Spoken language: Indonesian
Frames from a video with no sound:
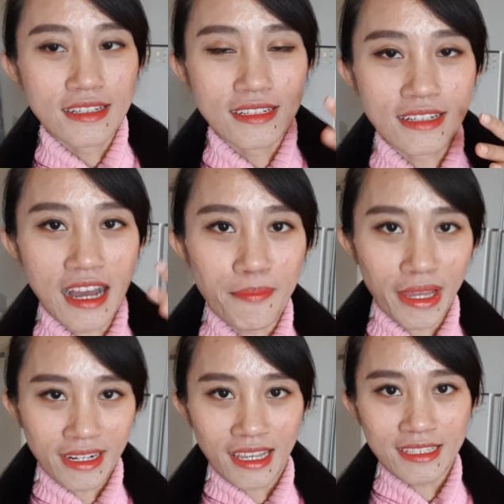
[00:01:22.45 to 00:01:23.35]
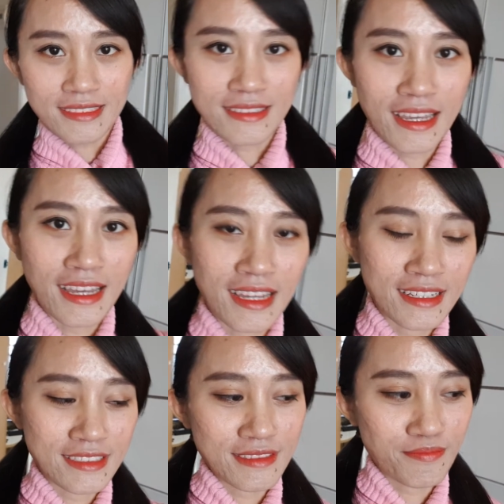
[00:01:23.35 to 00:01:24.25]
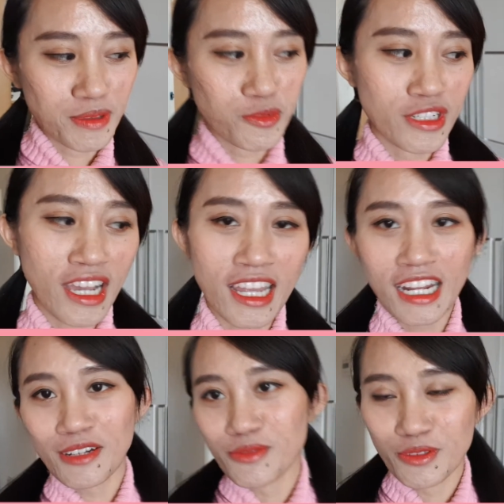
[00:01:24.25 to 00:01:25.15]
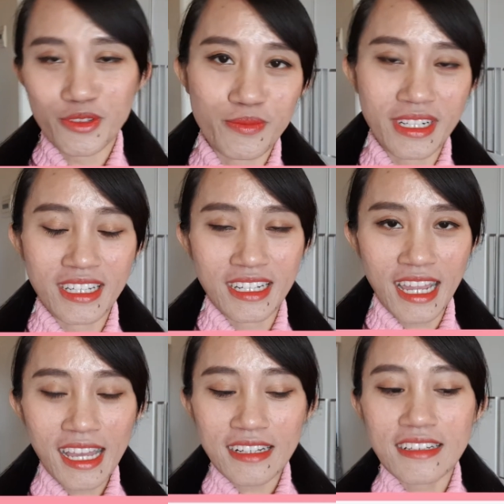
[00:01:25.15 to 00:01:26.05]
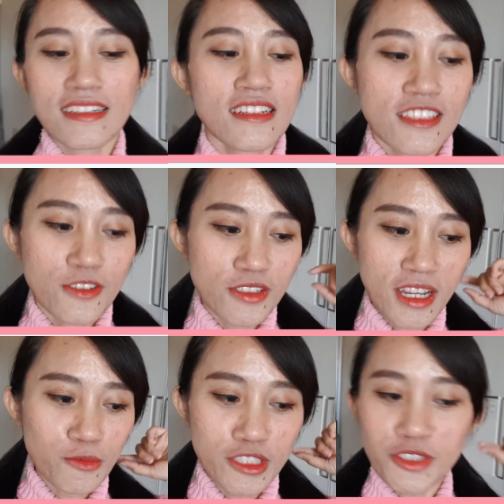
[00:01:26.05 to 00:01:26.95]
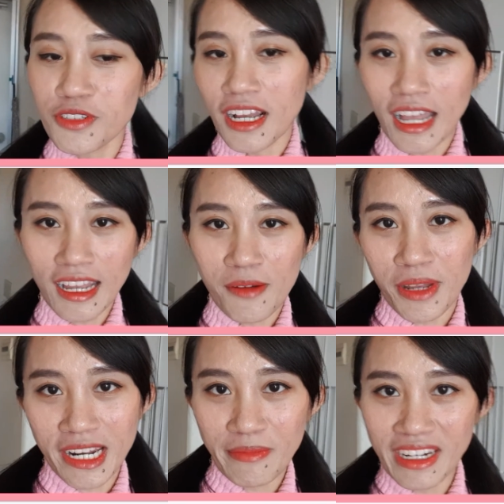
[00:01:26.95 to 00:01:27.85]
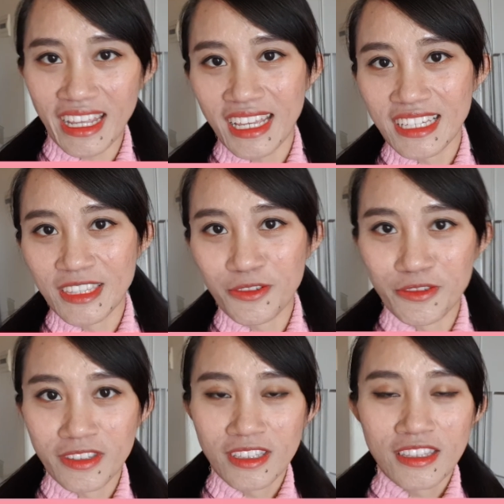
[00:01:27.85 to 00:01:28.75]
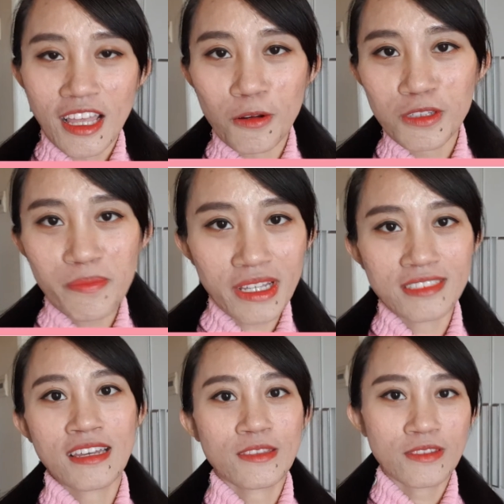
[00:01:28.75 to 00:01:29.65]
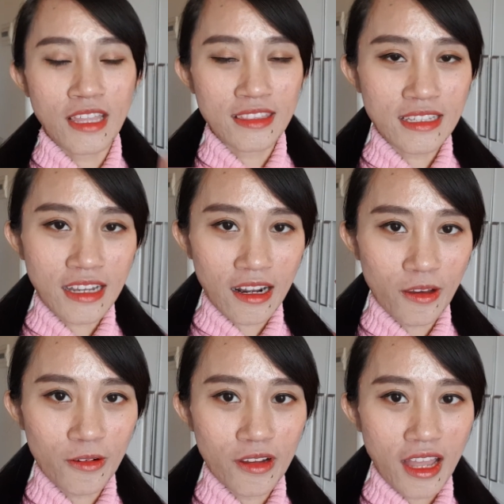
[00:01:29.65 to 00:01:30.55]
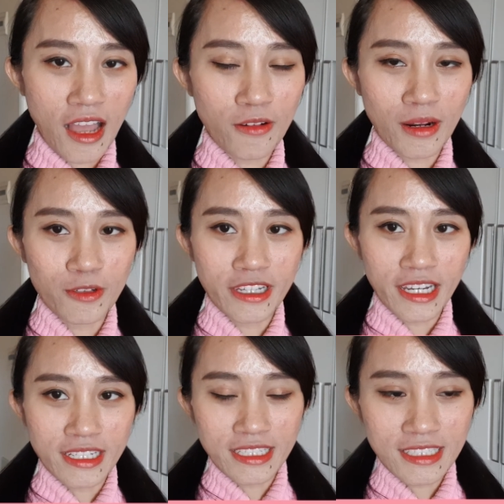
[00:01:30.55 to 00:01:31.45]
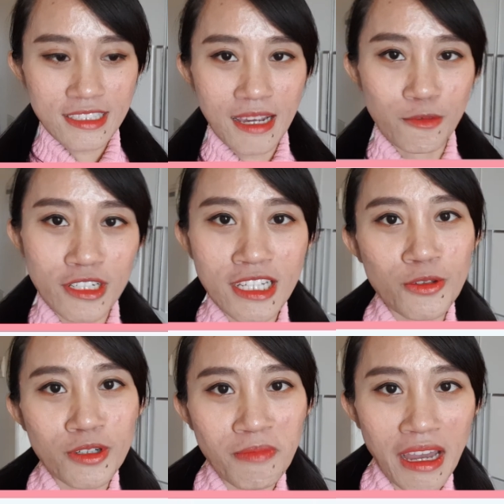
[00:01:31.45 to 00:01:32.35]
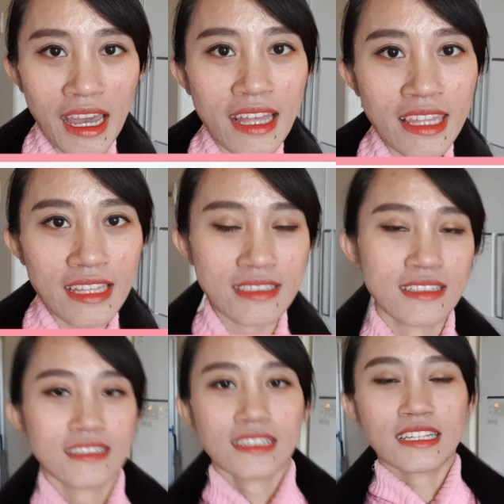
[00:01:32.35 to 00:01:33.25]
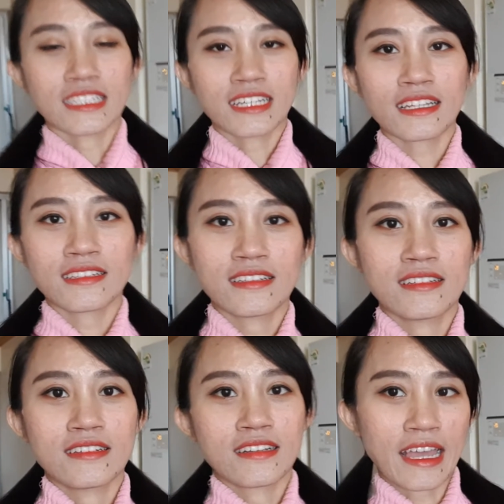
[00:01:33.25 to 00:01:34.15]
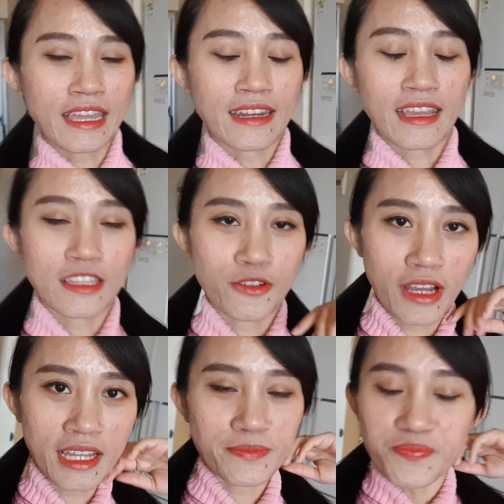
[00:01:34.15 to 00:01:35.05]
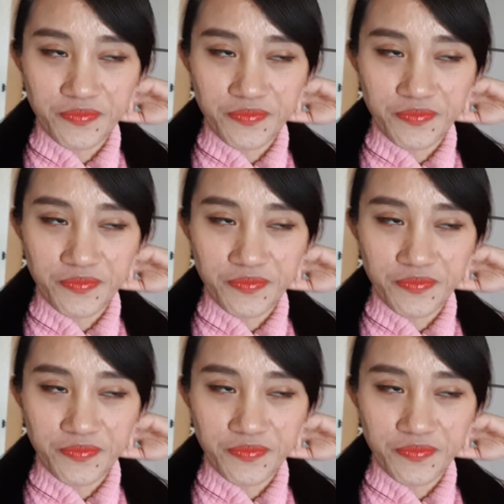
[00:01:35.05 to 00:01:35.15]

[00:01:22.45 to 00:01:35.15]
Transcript: nggak panas dan memudahkan aku untuk bergerak. Terus rambutnya juga nggak kemana-mana gitu. Takutnya pas jat, nanti kalau aku rambutnya nggak diikat, rambutnya jatuh ke makanan. Jadi kan nggak enak itu kan.